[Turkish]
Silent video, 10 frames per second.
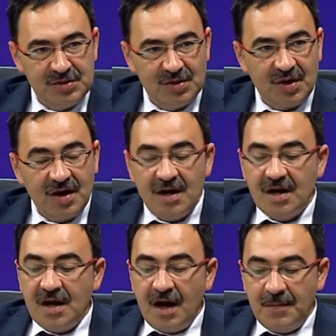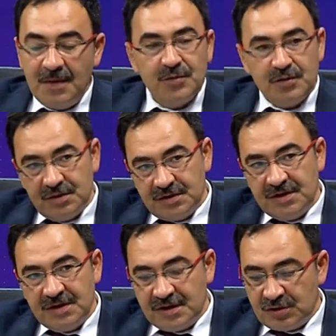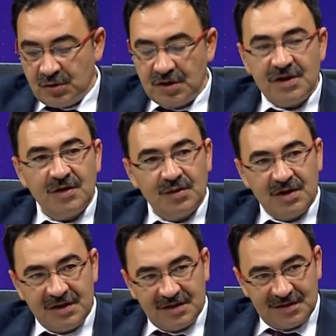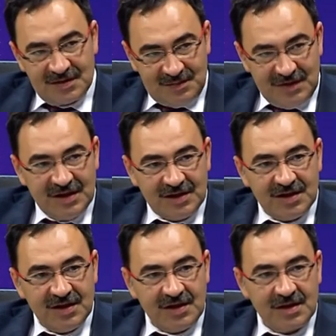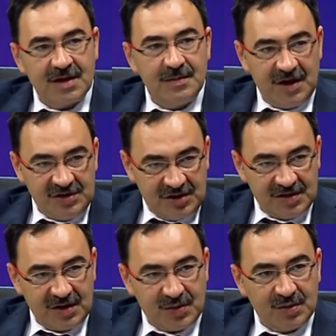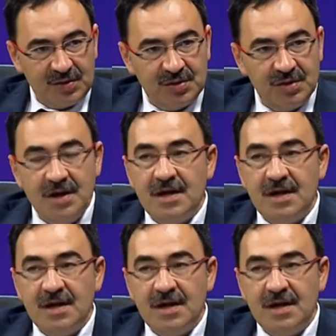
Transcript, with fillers: yok. Ama bu e, sonradan onlar bilindi KKB ajanları olduğu.